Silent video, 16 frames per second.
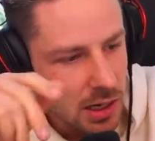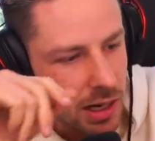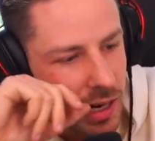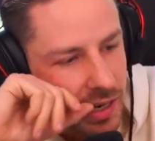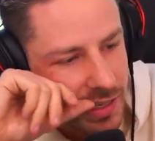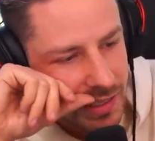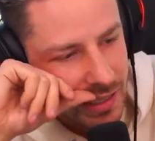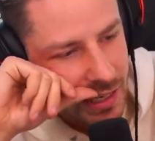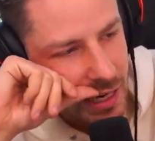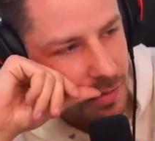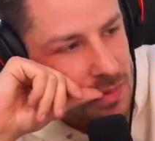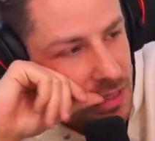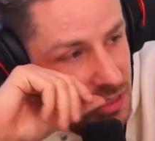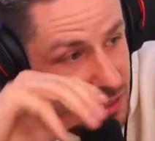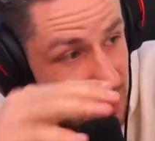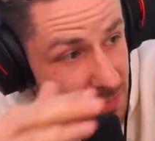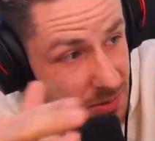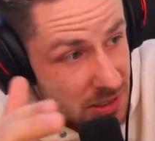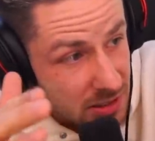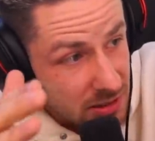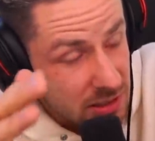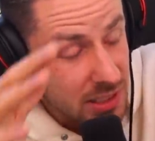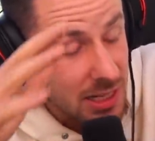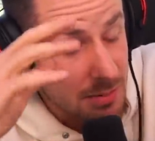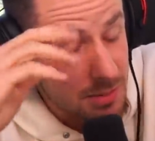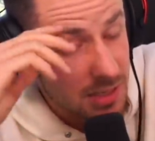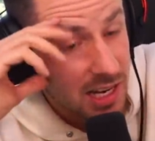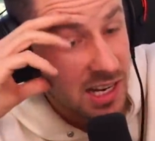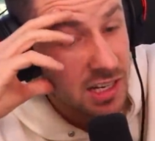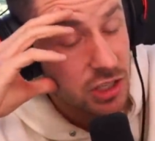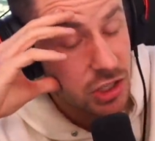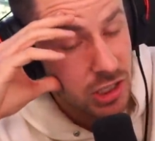ein Geheimnis. Ich hab's, in, ich hab's
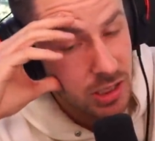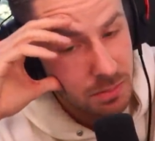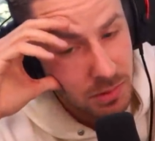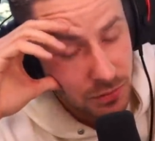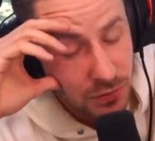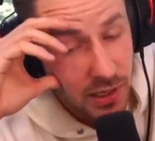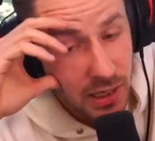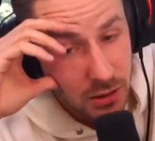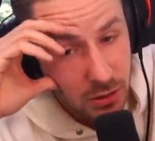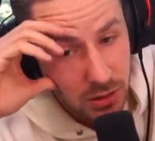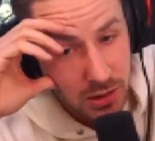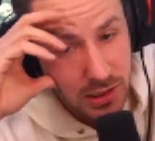reingeschrieben, ich verrate euch ein